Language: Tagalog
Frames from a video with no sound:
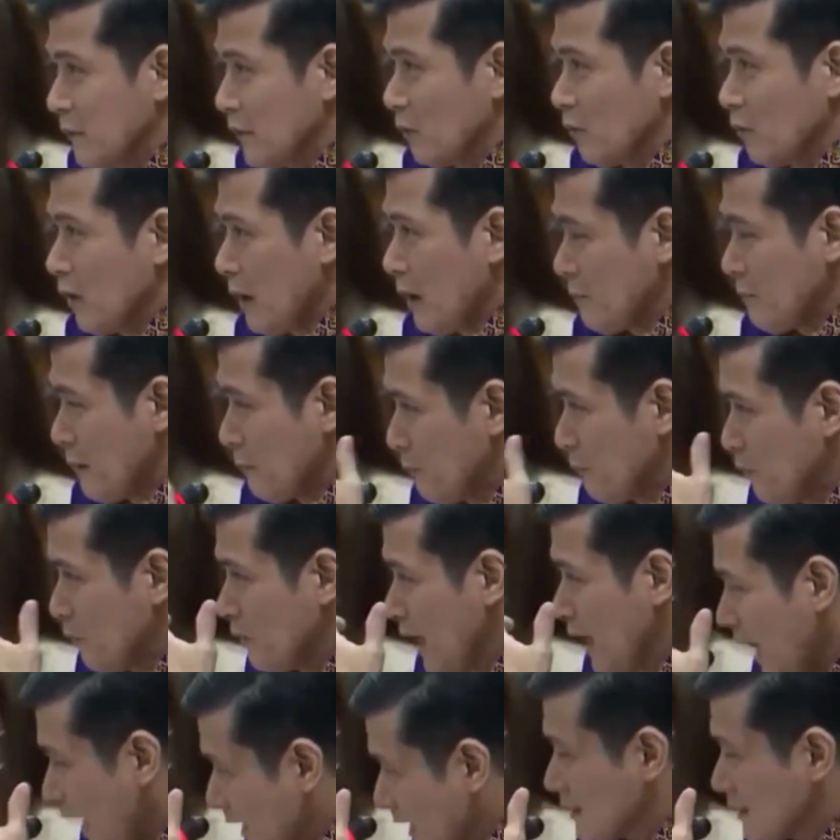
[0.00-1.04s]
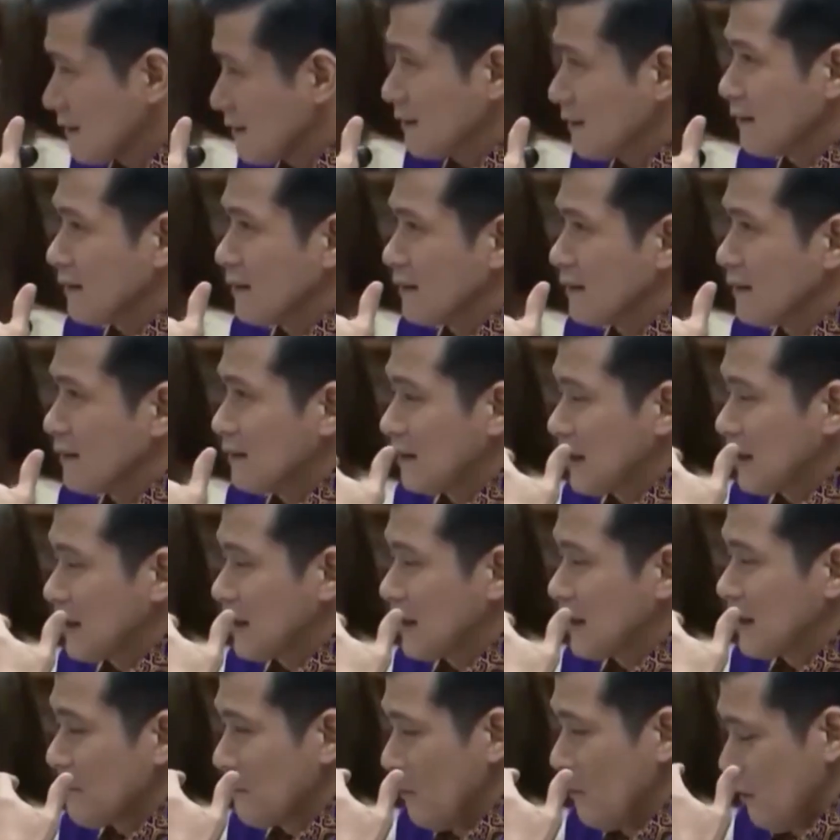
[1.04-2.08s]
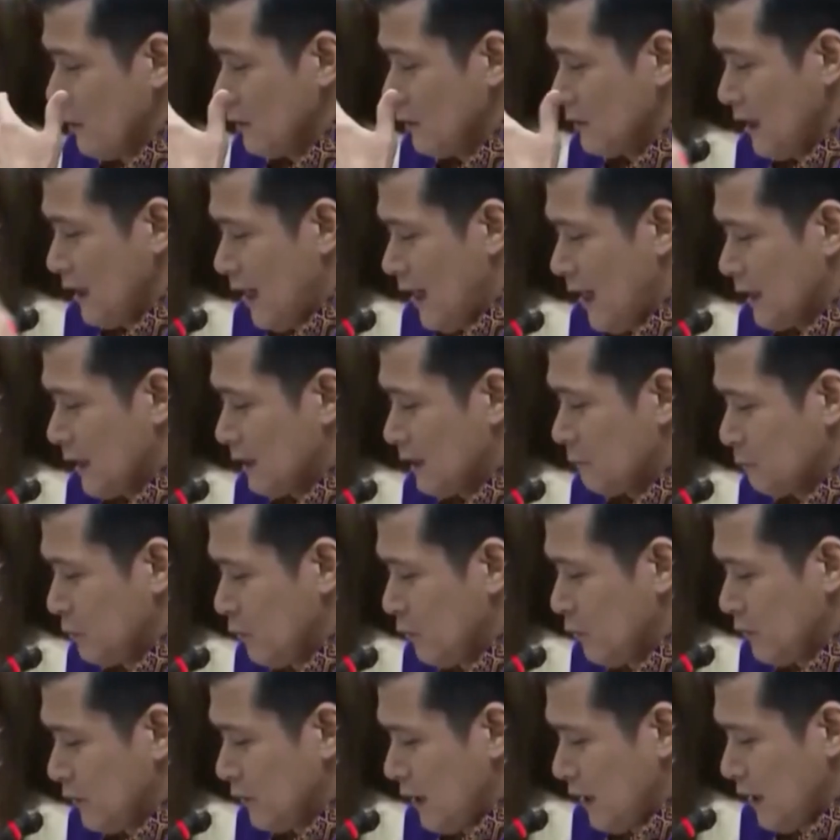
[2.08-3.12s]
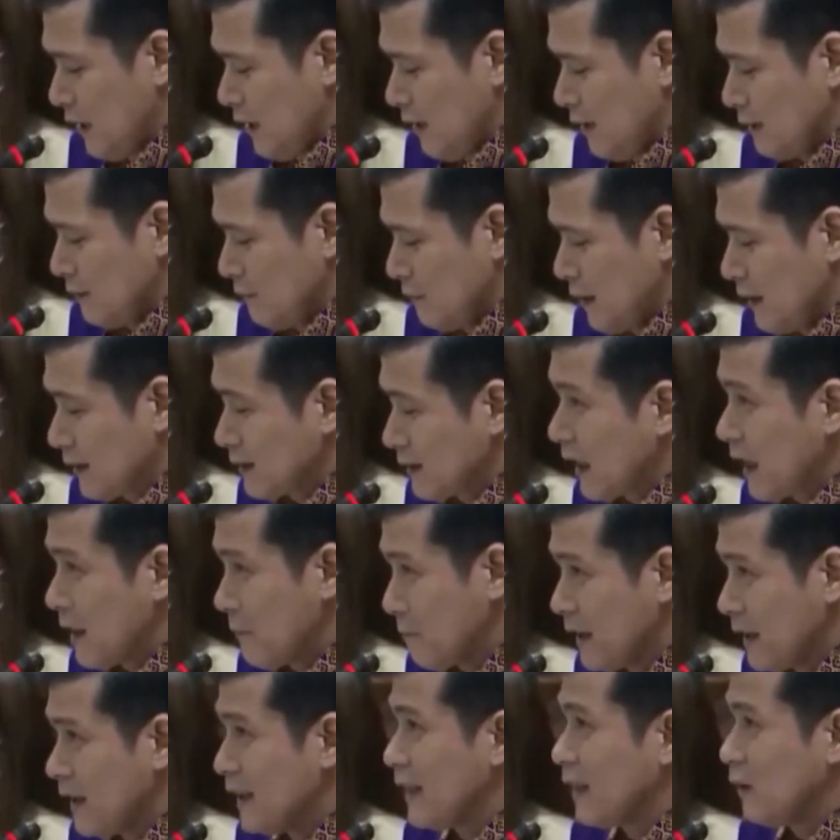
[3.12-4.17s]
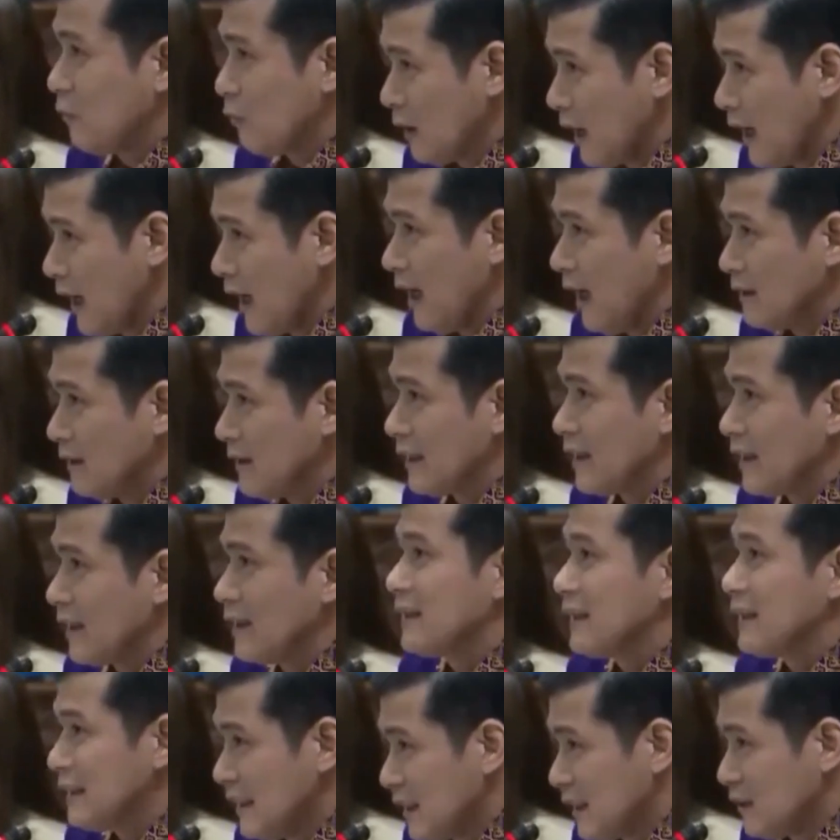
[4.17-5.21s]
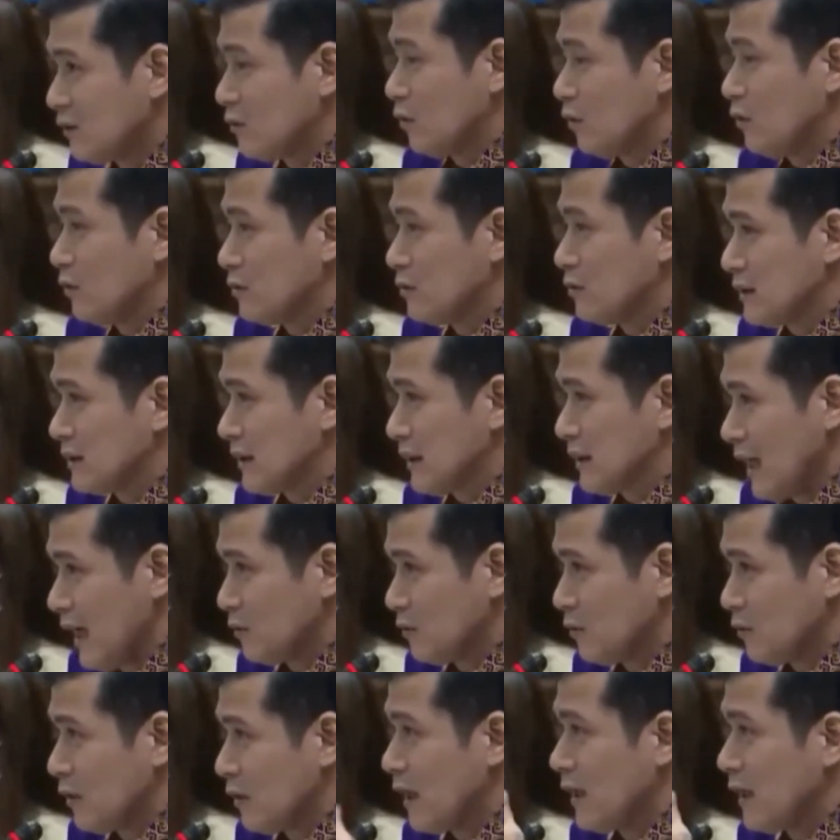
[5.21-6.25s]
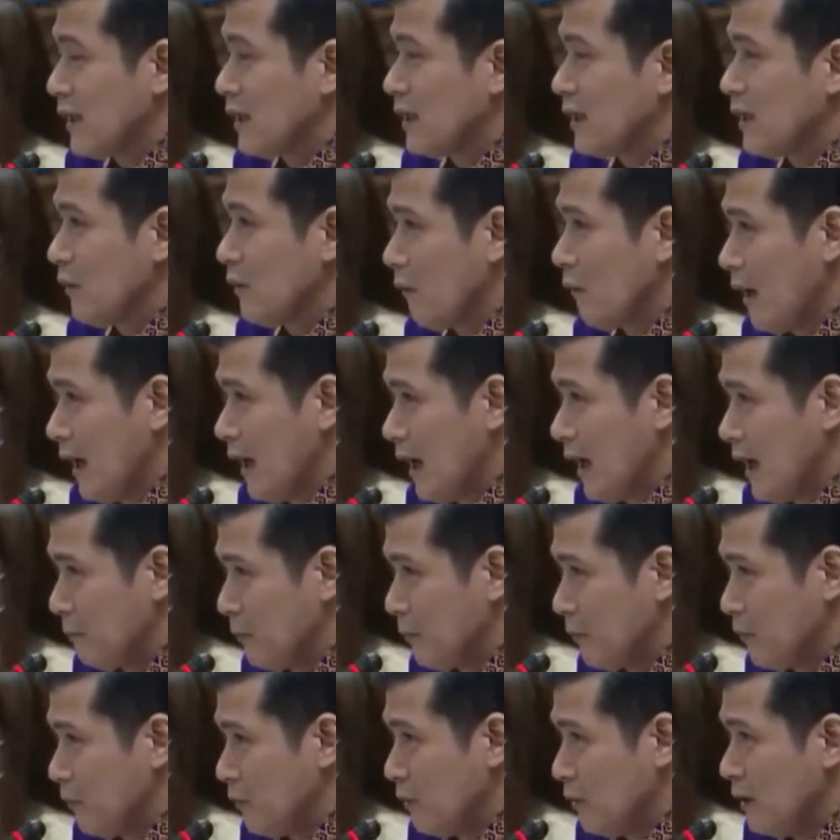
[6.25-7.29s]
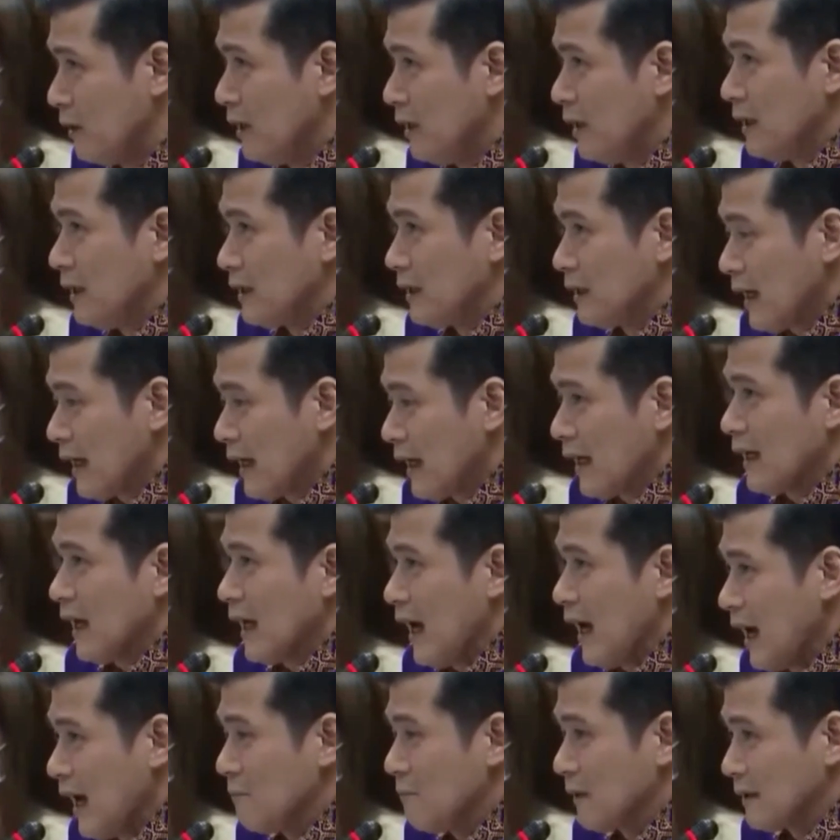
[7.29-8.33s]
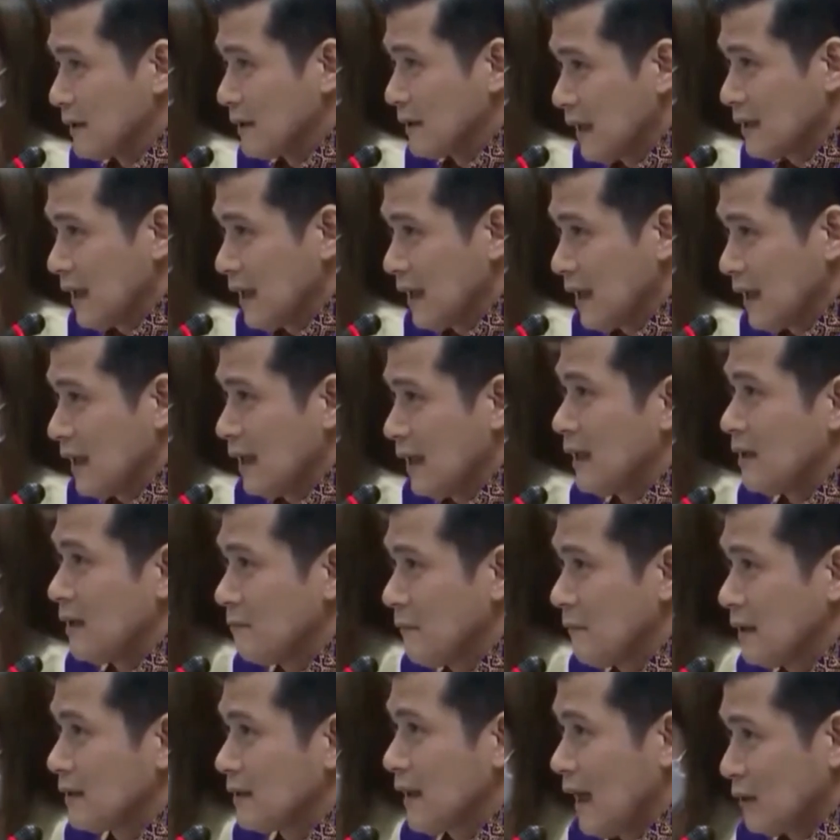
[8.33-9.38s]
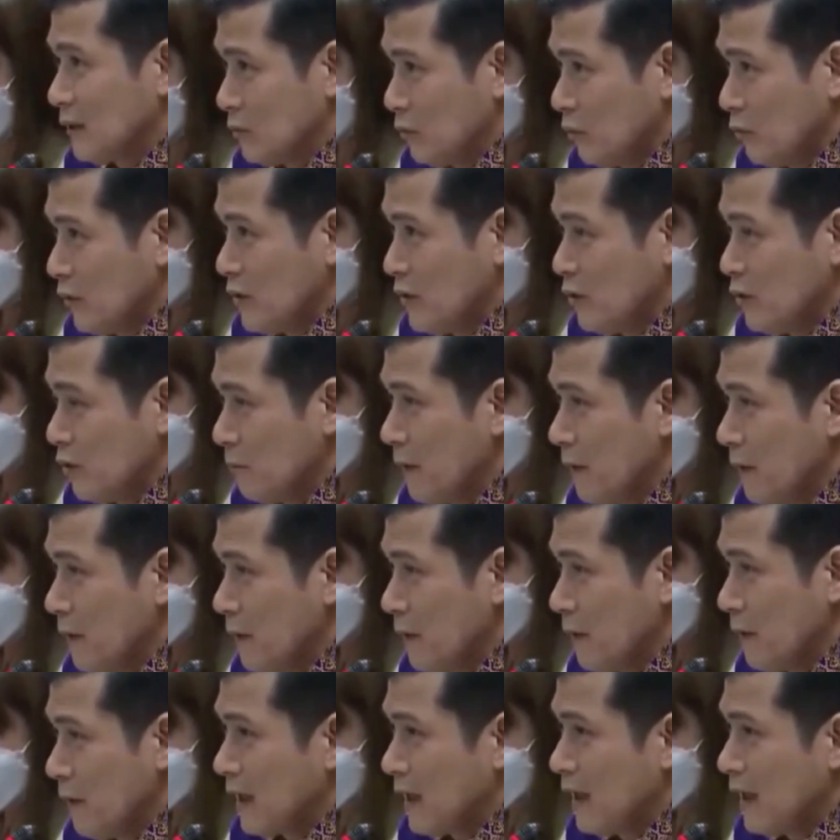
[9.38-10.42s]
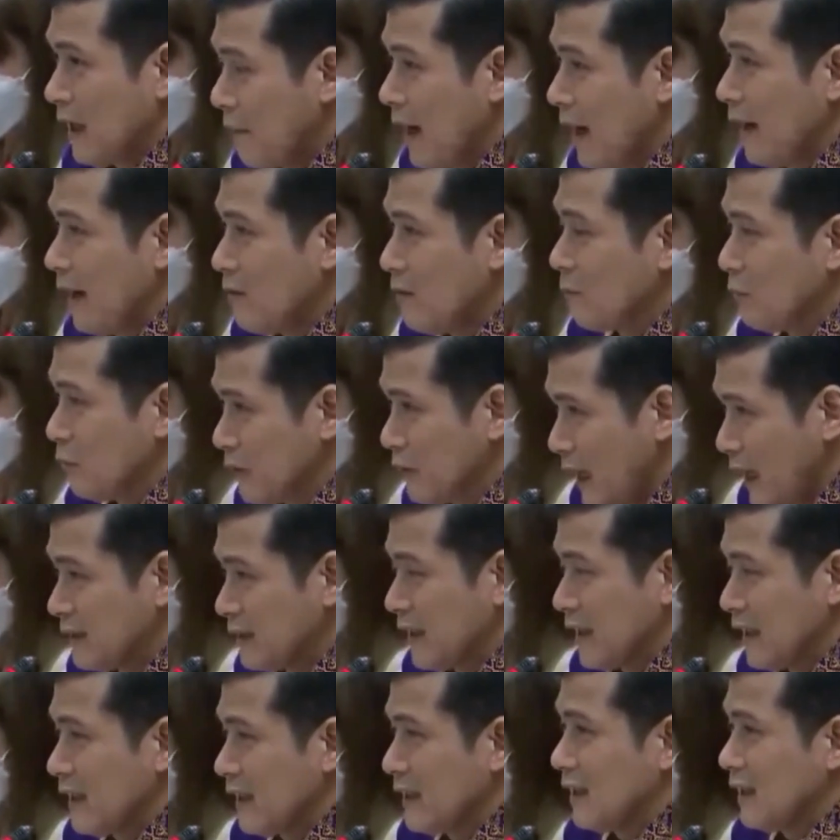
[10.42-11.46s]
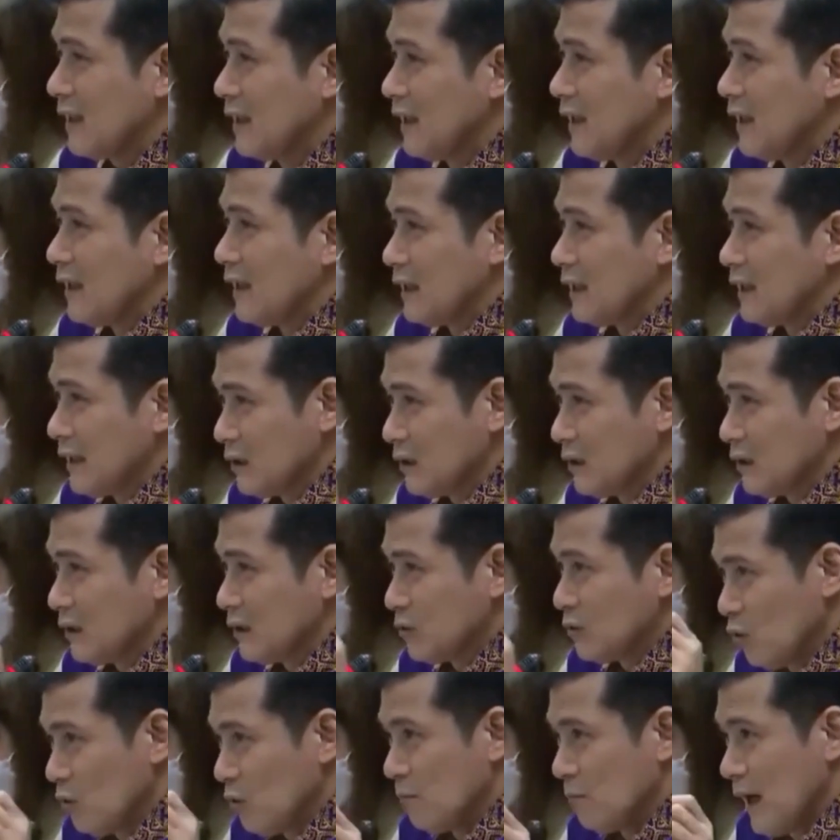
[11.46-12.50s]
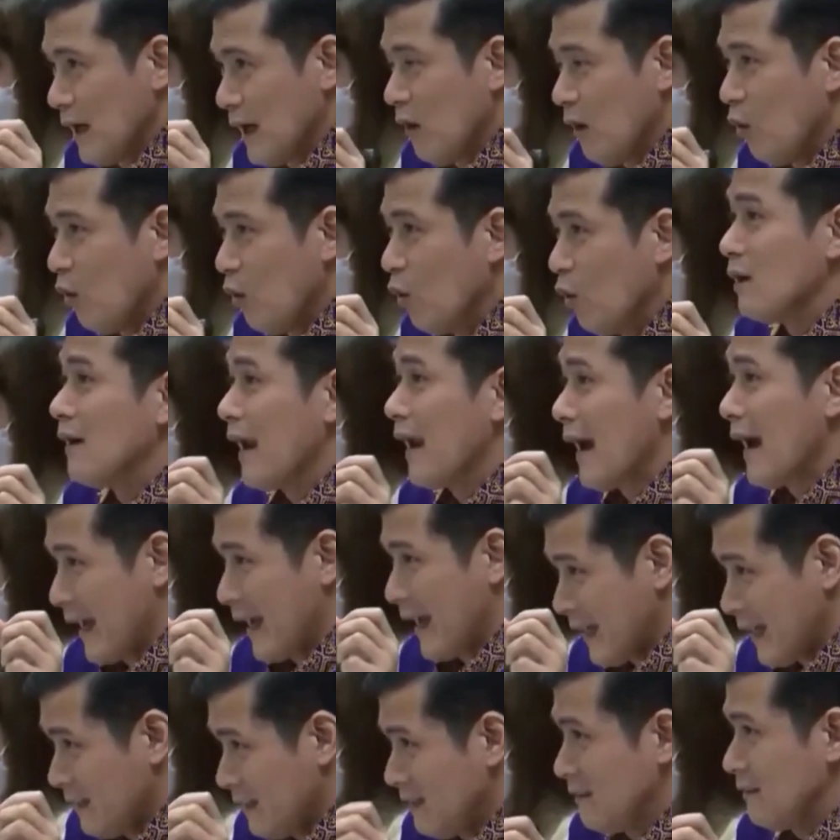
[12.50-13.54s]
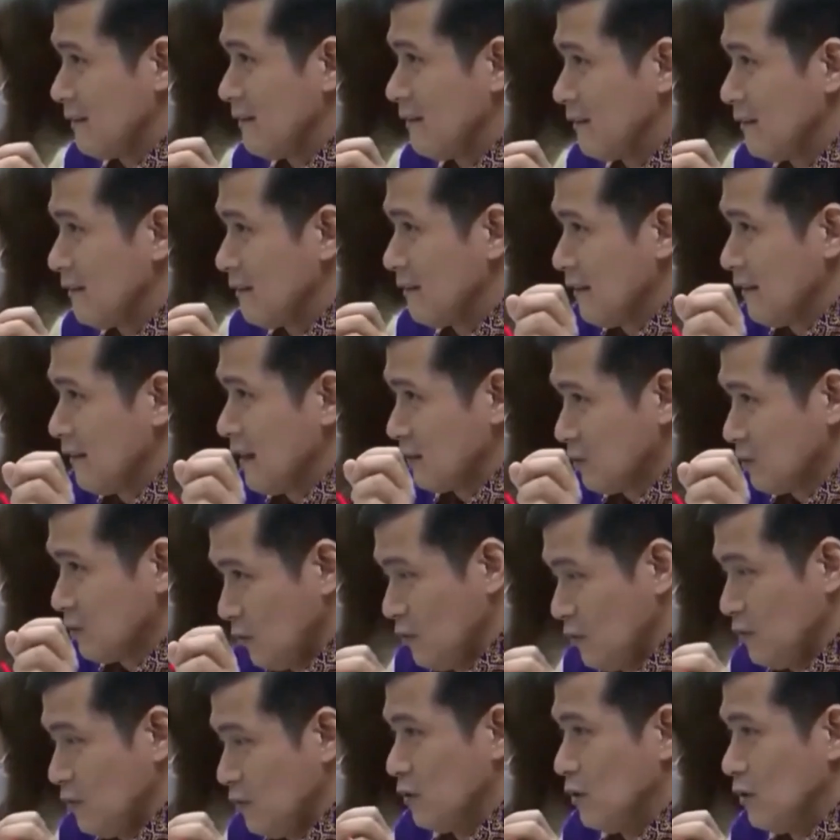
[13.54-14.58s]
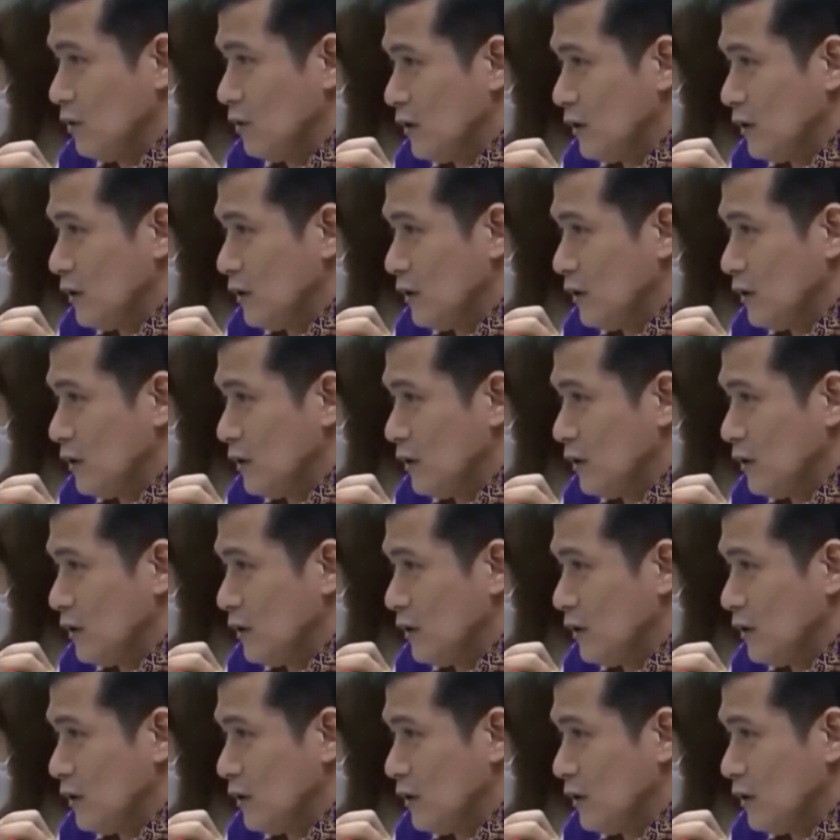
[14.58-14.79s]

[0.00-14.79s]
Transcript: Pero kami pong lahat, kami po, lahat po ng mga taga-pelikula na nandito sa Senado, naniniwala po na kailangan madagdagan ang mandato ninyo para labanan po natin itong mga online na to.